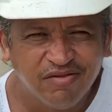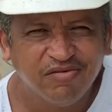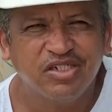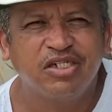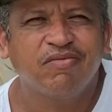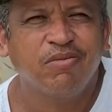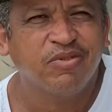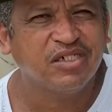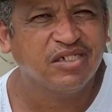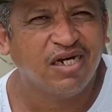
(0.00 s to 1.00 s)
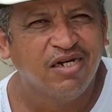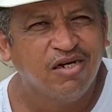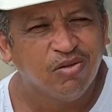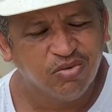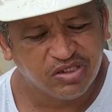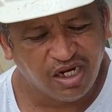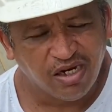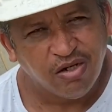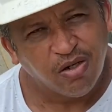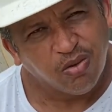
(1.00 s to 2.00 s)
você vai precisar
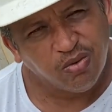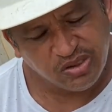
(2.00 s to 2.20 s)
usar o